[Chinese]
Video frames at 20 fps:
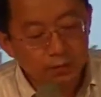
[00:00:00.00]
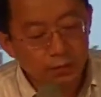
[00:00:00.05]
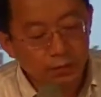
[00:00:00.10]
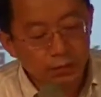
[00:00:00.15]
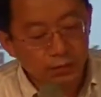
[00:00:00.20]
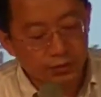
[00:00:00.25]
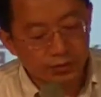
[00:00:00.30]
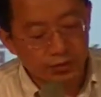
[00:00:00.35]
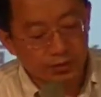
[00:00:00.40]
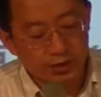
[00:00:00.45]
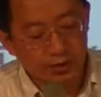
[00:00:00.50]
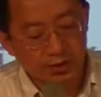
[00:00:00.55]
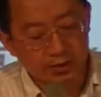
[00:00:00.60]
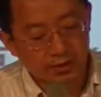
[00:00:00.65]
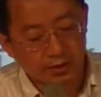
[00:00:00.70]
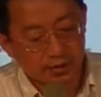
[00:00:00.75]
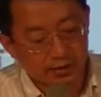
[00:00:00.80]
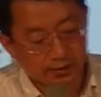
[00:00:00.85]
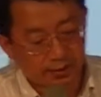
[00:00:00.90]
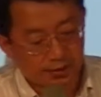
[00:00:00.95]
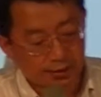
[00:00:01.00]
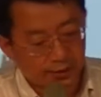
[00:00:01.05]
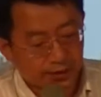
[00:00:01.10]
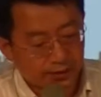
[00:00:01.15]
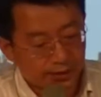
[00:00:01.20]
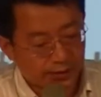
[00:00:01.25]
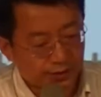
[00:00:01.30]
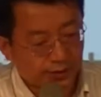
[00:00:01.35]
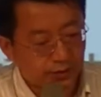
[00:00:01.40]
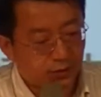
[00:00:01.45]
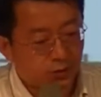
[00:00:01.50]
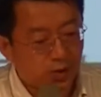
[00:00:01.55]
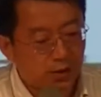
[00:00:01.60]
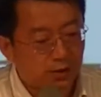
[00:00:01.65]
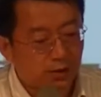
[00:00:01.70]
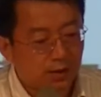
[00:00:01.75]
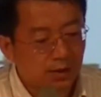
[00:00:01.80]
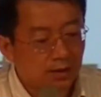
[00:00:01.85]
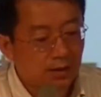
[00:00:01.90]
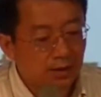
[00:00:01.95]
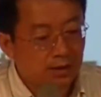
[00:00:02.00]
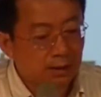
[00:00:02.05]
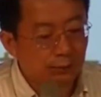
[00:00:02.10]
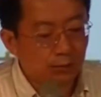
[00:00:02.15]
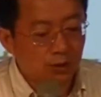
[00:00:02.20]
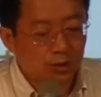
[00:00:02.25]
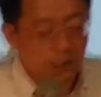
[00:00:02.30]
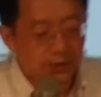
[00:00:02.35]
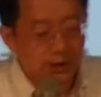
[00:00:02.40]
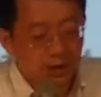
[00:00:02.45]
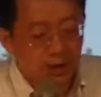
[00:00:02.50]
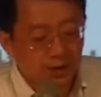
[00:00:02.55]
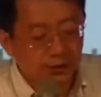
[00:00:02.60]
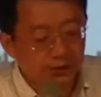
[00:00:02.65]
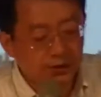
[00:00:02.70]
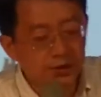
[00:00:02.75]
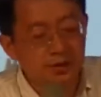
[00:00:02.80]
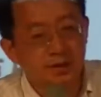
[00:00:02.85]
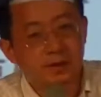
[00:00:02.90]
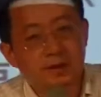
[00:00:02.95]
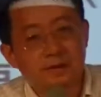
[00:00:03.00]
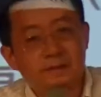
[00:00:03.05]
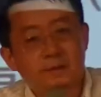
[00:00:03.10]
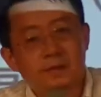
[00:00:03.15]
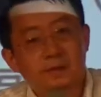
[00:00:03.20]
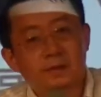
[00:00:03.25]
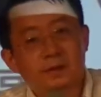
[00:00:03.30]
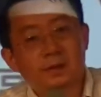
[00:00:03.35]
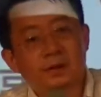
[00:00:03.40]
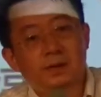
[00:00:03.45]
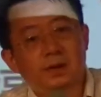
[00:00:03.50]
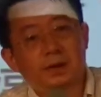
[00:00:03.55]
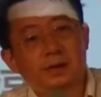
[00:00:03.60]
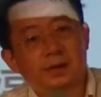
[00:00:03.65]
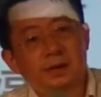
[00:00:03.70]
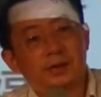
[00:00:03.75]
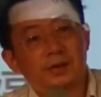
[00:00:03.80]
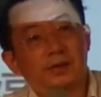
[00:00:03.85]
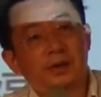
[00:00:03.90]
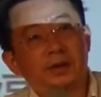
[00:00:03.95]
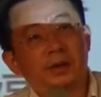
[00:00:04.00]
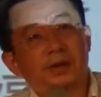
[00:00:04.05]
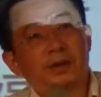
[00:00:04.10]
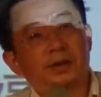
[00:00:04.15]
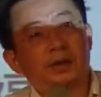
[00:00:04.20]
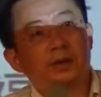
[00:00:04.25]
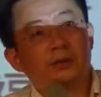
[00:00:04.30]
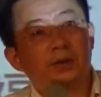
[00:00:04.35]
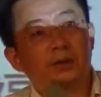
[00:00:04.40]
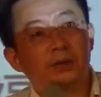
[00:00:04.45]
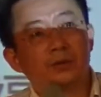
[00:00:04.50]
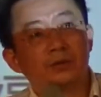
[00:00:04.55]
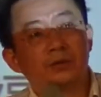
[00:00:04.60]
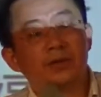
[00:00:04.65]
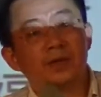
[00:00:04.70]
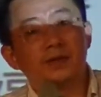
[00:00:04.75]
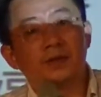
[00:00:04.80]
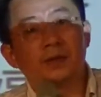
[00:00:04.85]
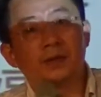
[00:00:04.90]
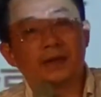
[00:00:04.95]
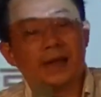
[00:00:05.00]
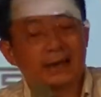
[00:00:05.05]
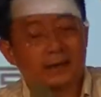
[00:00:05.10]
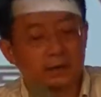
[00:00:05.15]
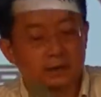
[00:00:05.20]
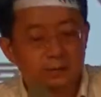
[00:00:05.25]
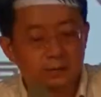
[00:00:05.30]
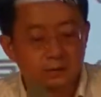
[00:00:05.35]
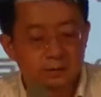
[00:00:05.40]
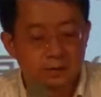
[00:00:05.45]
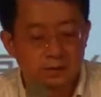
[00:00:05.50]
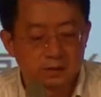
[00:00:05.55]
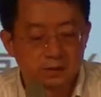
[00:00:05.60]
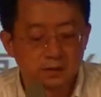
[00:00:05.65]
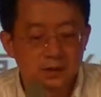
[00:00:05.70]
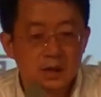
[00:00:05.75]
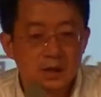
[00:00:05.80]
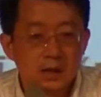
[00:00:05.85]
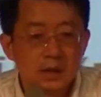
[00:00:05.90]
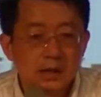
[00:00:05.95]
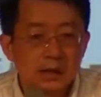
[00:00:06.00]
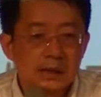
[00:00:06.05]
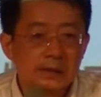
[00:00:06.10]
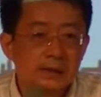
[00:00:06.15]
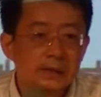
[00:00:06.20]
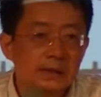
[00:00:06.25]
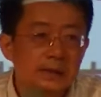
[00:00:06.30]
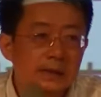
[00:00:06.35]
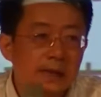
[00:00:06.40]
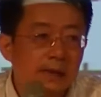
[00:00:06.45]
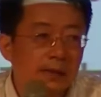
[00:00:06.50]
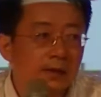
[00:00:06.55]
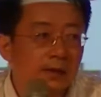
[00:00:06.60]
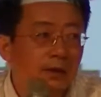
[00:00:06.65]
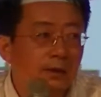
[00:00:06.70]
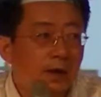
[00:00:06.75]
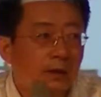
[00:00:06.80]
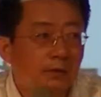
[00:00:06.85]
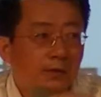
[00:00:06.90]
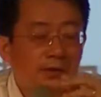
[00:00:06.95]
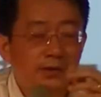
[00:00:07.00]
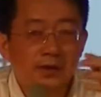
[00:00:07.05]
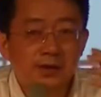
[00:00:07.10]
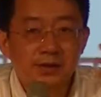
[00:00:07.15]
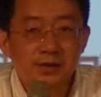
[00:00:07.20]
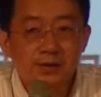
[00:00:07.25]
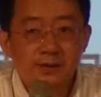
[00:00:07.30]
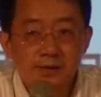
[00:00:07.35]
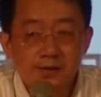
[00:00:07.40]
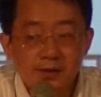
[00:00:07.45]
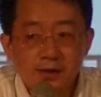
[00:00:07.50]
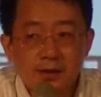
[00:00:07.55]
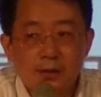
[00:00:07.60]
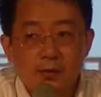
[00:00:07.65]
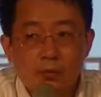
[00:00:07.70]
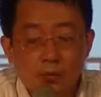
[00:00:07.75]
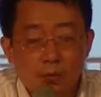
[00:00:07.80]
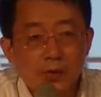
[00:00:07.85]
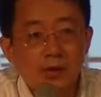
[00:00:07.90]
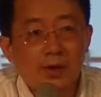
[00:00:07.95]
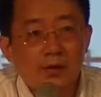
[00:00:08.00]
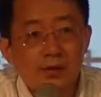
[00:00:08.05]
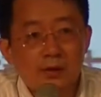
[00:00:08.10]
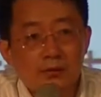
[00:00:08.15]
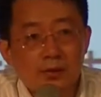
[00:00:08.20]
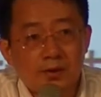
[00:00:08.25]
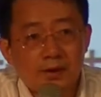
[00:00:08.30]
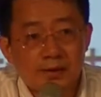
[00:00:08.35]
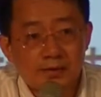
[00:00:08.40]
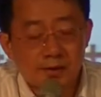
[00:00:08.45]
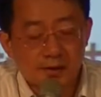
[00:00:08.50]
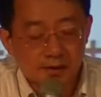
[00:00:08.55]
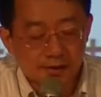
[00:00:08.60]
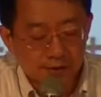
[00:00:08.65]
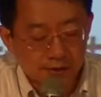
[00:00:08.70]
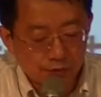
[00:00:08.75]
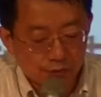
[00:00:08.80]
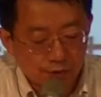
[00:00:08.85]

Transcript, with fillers: 落实的一个的一个情况。那如果各位看到第二个一个核心的议题，推动宪政改革，哈，那宪政改革的话，我相信这个我也认为它是一个